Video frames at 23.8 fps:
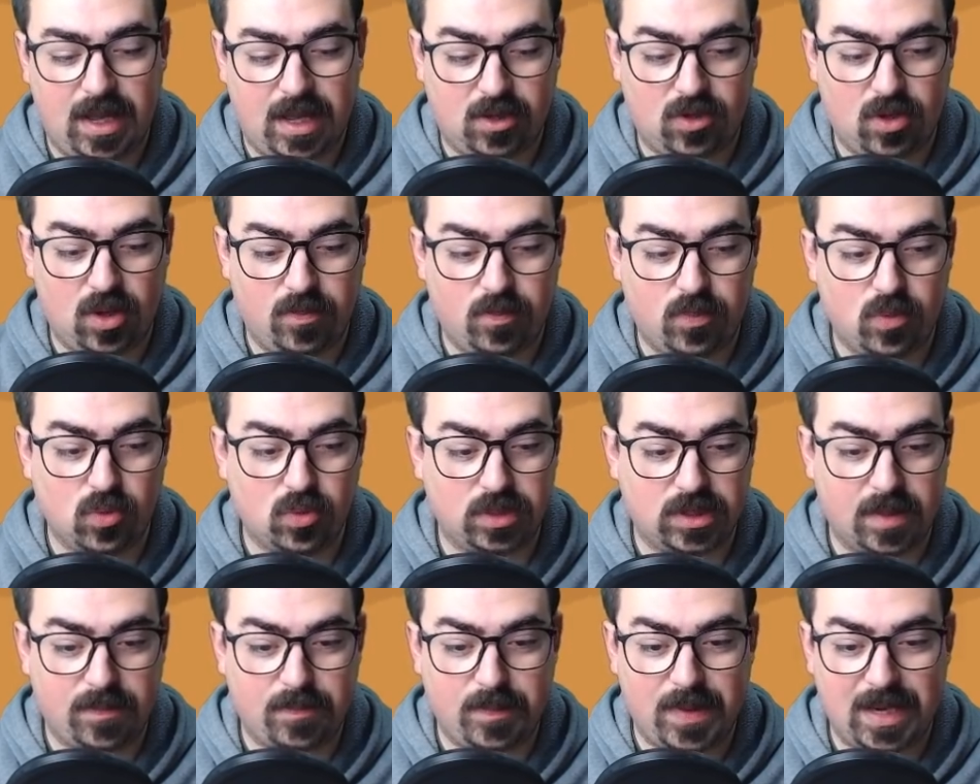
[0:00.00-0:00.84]
Ecco
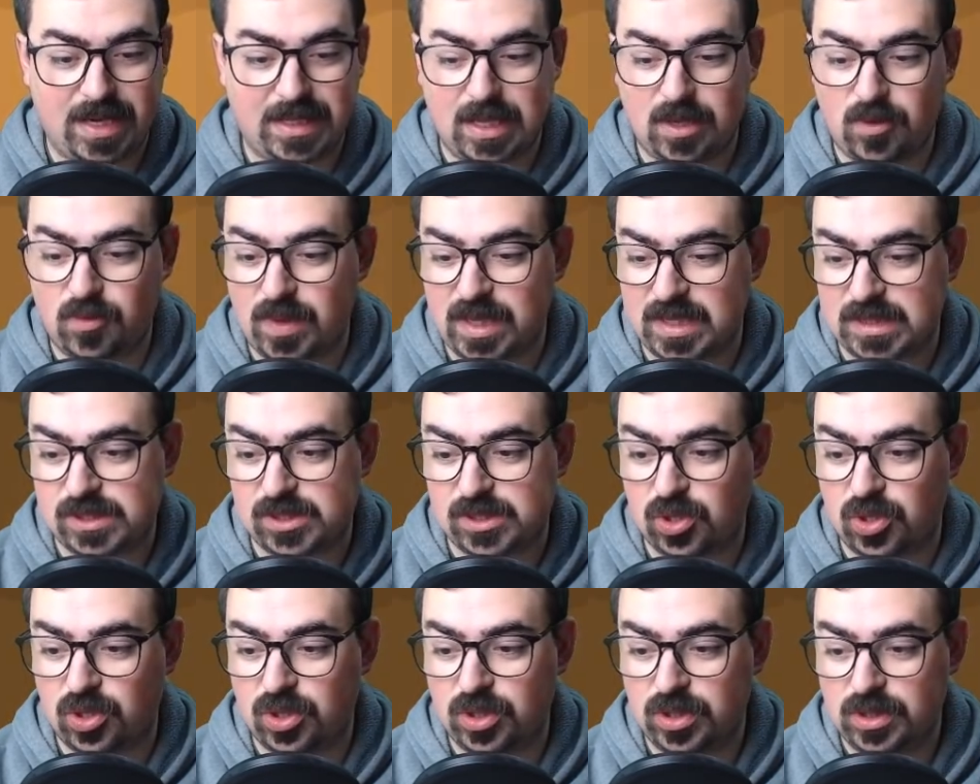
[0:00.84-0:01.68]
appunto, a parte
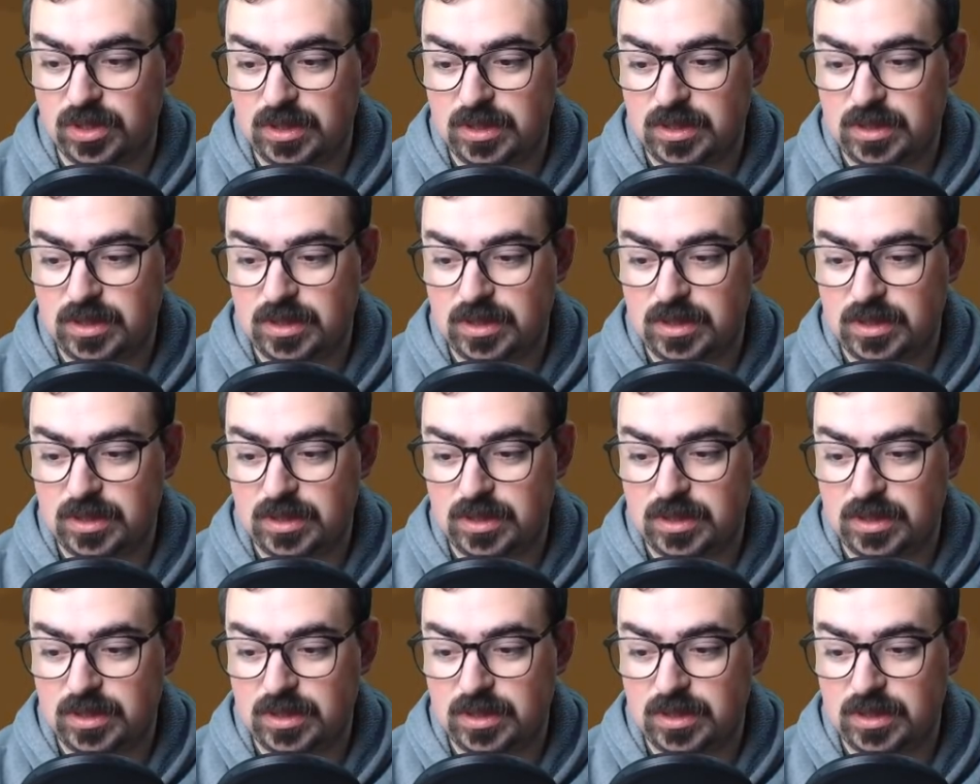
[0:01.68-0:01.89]
questo